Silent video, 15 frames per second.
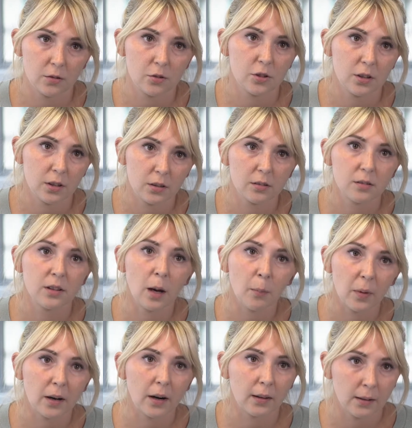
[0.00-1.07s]
że
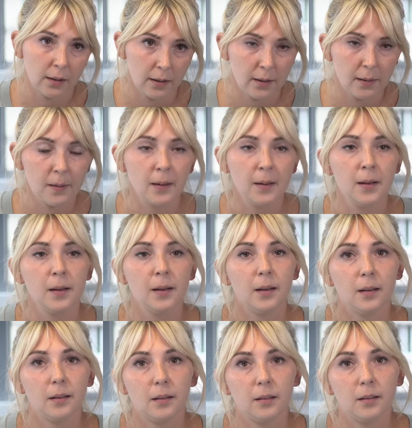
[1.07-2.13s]
damy radę.
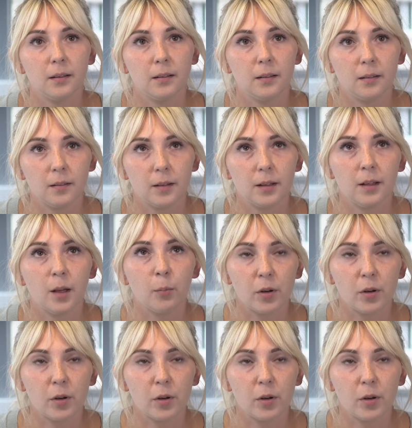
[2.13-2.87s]
E, nie